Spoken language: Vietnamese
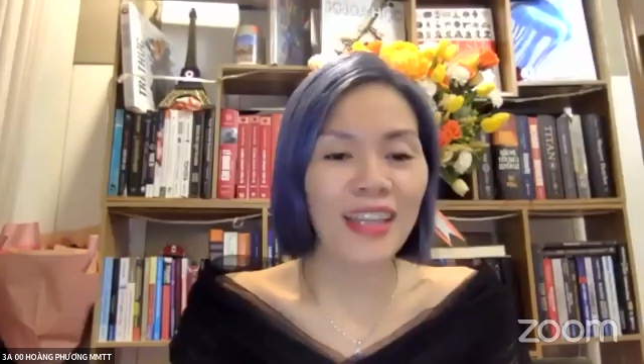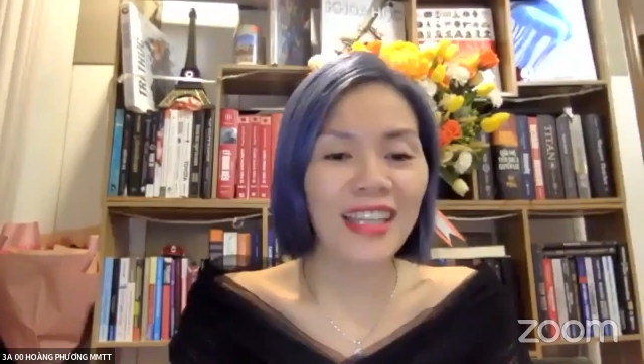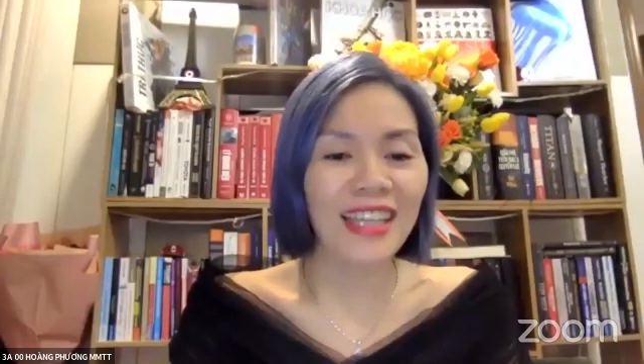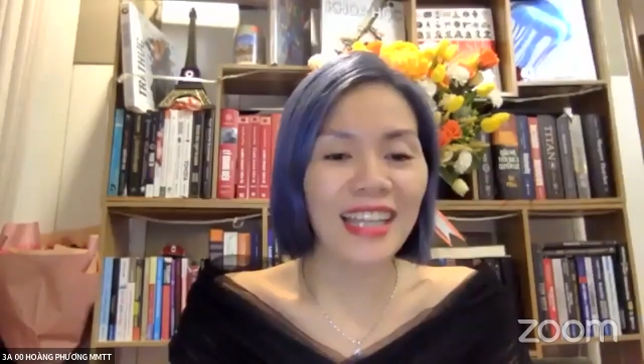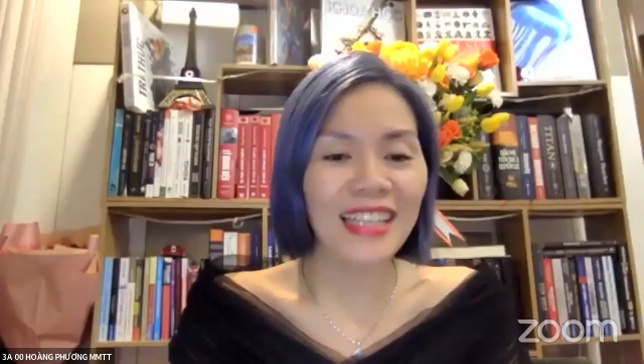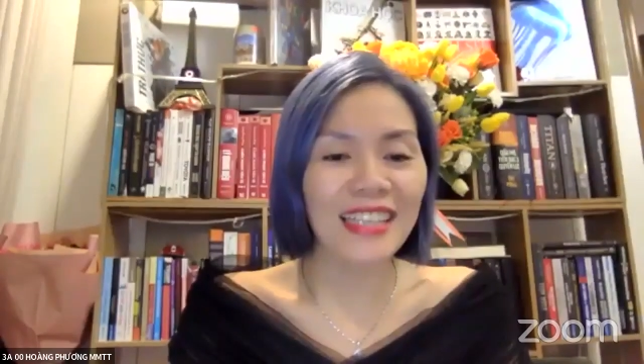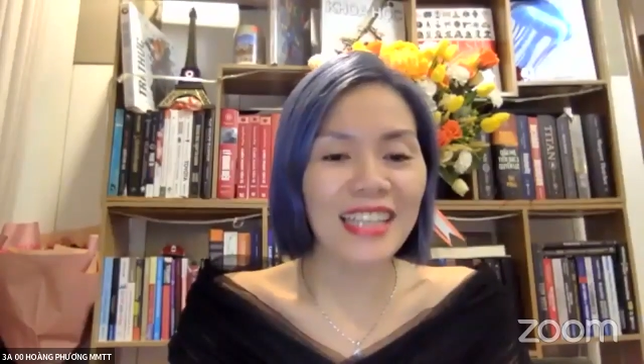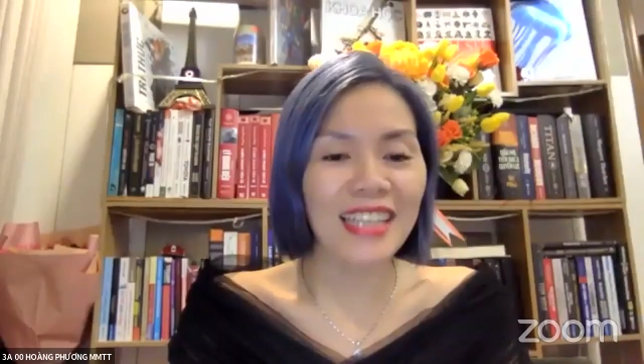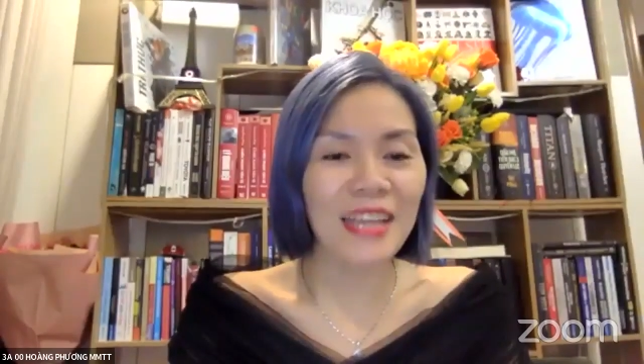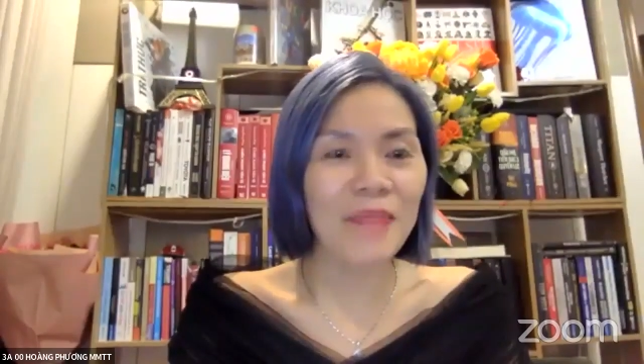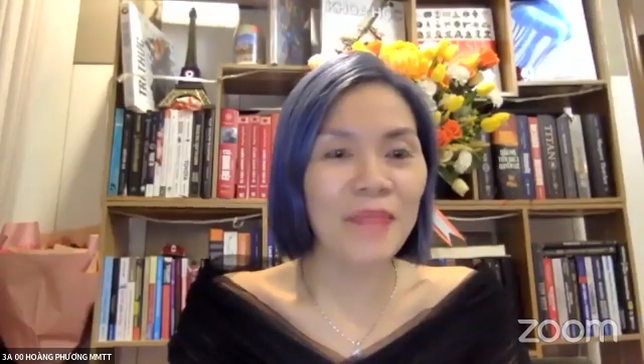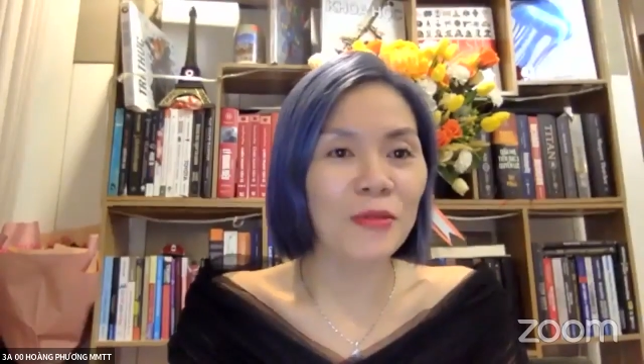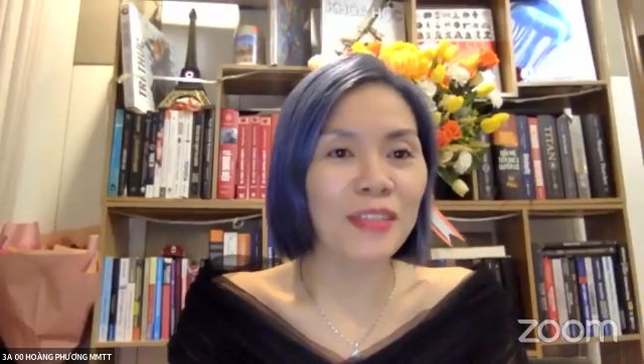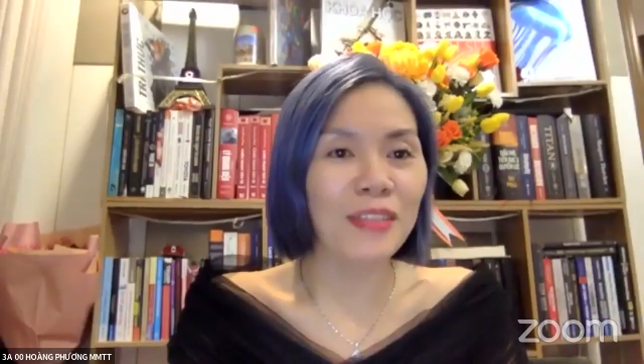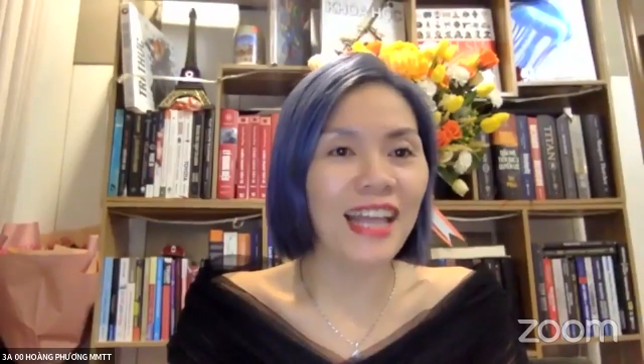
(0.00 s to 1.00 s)
thể anh chị em
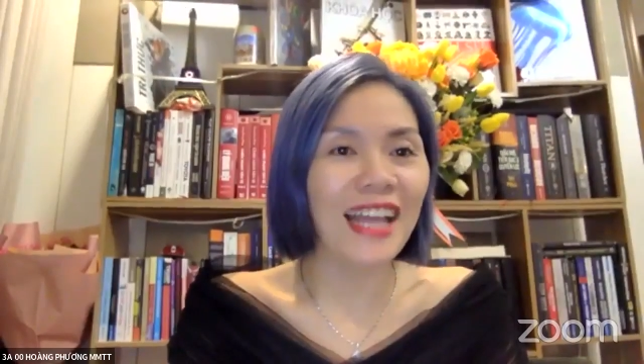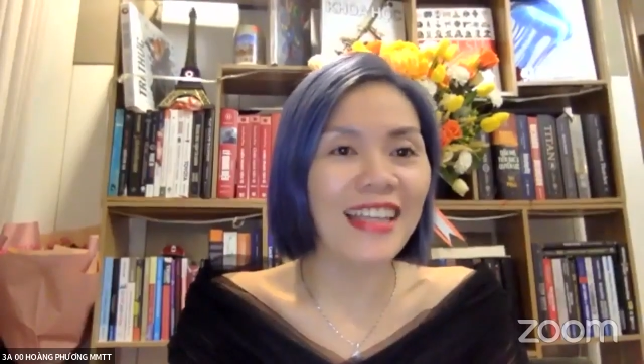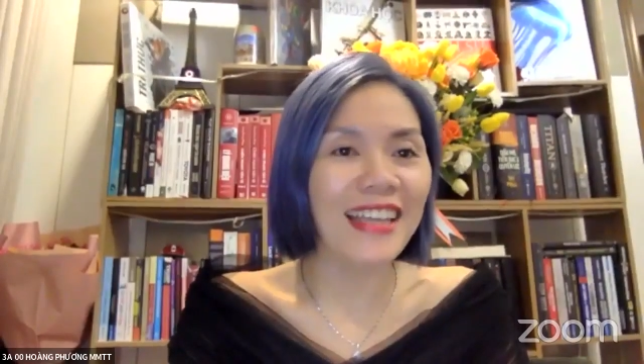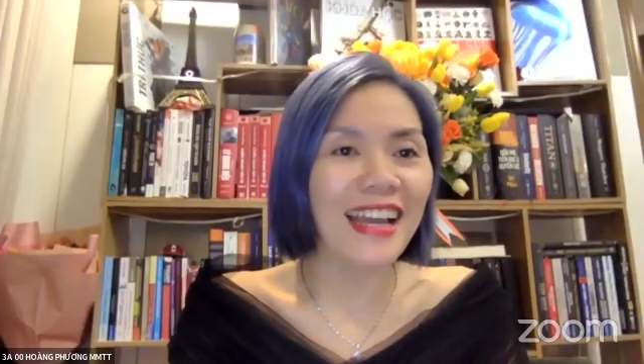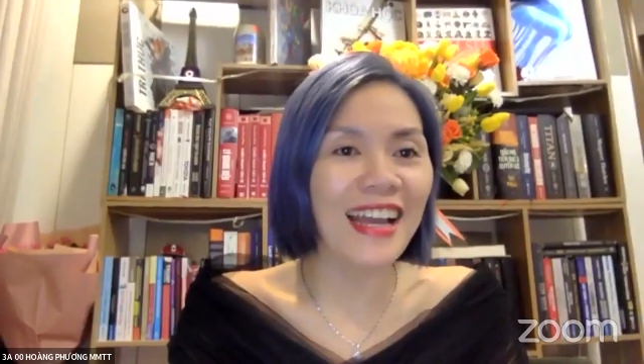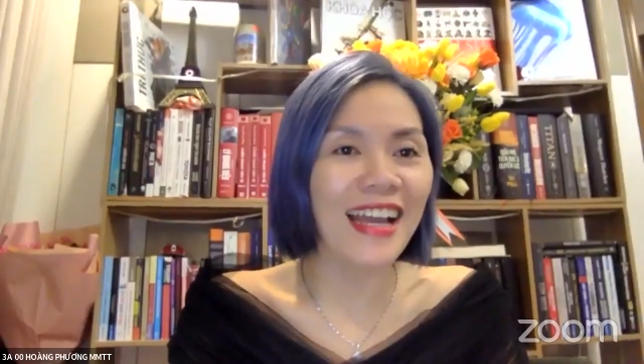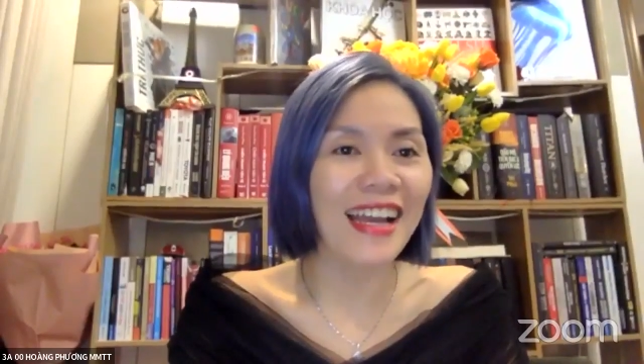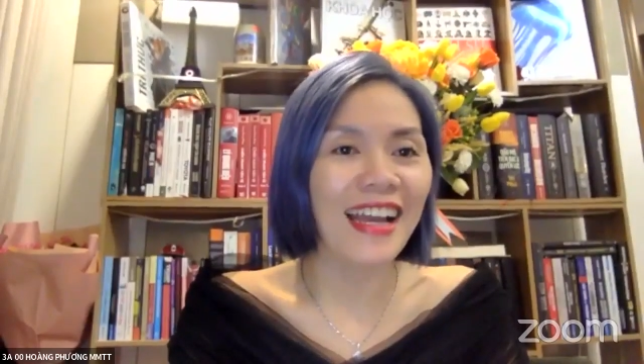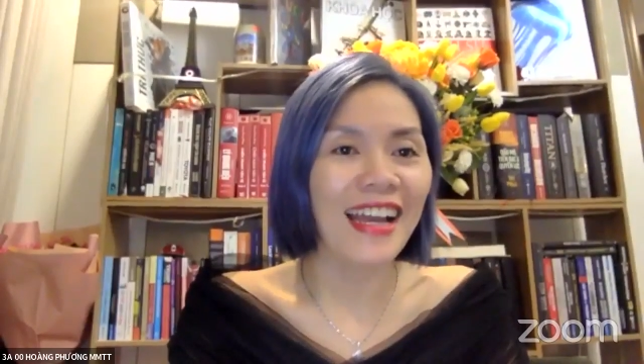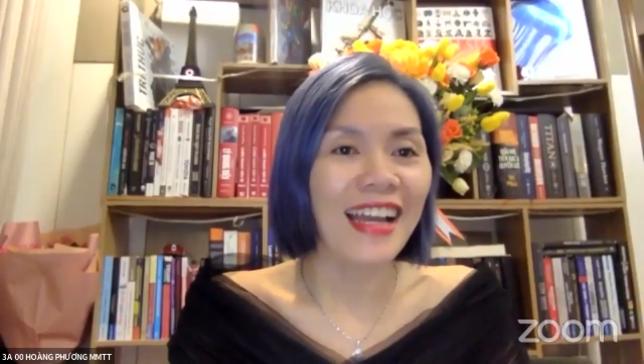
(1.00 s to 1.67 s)
chúng ta nha.